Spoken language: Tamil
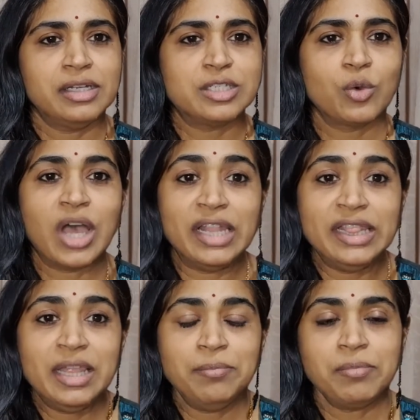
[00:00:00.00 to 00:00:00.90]
ஸோ
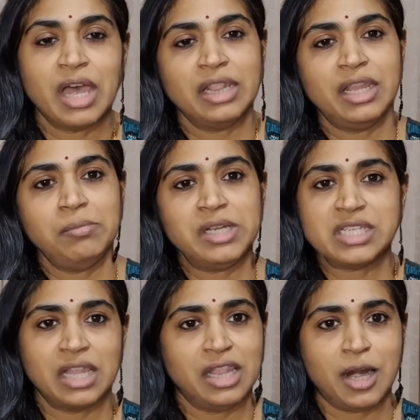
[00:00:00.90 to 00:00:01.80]
கந்தம் கந்தம்னா
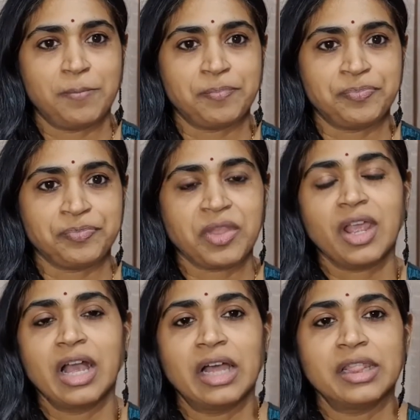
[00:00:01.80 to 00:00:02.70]
சந்தனம்
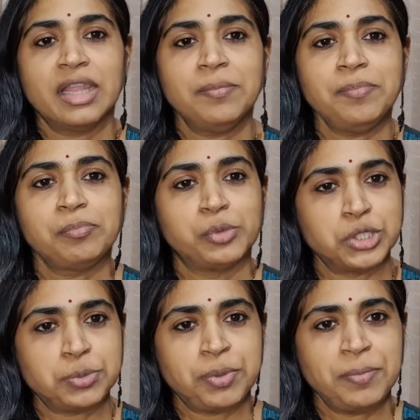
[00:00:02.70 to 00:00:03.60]
கந்தம்
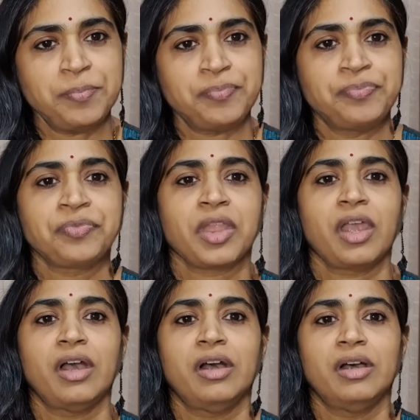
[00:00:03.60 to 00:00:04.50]
புஷ்பம்
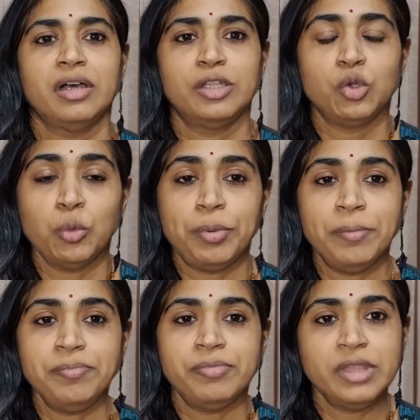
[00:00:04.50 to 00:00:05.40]

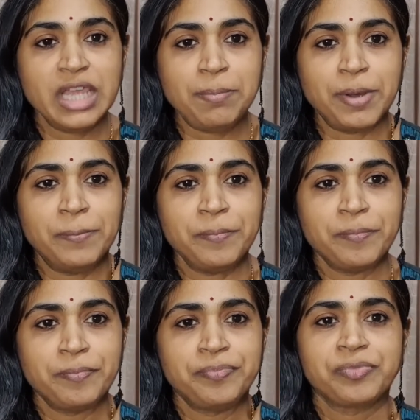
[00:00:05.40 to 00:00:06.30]
தூபம் தீபம்
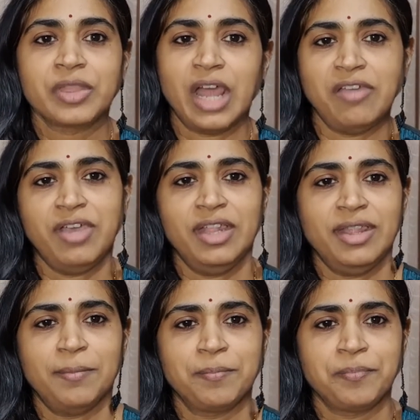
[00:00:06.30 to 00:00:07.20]

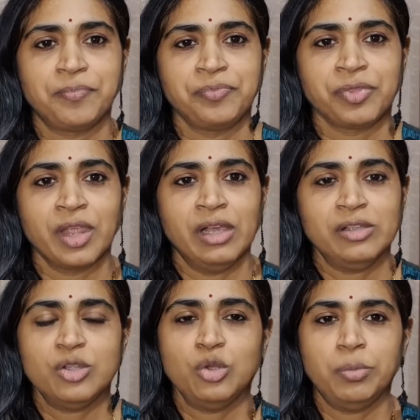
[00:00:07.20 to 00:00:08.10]
நைவேத்தியம்
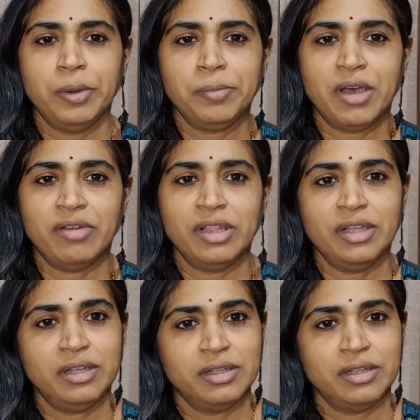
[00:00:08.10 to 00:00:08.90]
ஸோ தூபம்னா வந்து